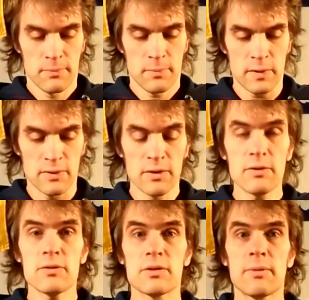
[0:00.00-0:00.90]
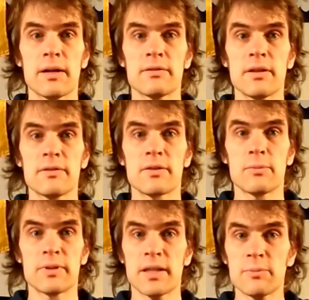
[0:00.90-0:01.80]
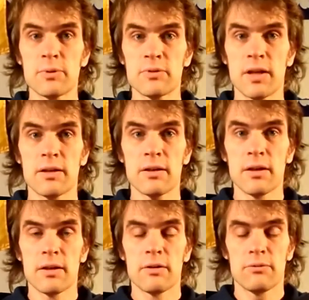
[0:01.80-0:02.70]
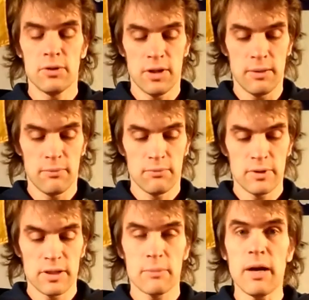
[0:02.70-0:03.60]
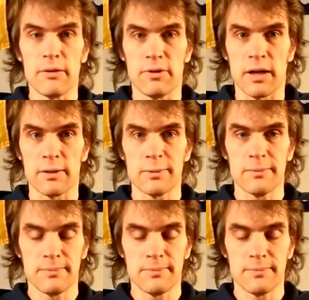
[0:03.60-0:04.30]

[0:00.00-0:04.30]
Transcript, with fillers: Das sind 62,6 Prozent von dem, was ich am Anfang hatte.